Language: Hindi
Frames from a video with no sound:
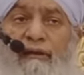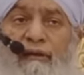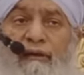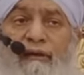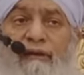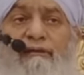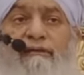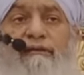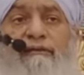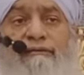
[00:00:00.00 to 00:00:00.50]

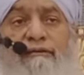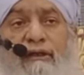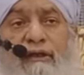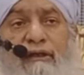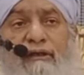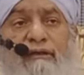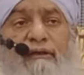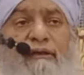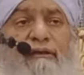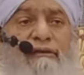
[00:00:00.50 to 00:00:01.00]

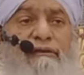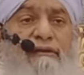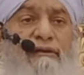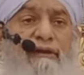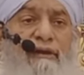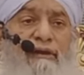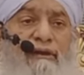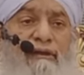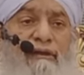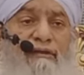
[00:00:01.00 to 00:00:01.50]
इंतज़ार
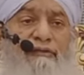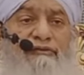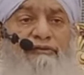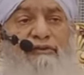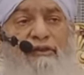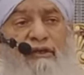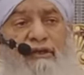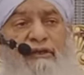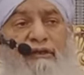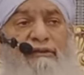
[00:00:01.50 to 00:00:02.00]
करते हैं कि
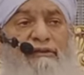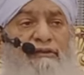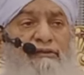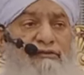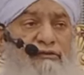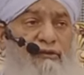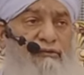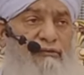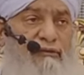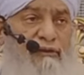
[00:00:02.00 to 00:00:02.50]
शायद ये
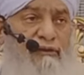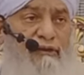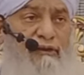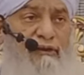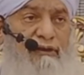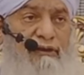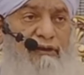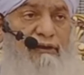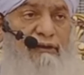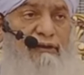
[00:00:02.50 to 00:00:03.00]
तौबा
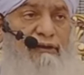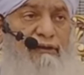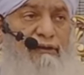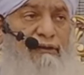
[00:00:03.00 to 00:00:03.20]
कर ले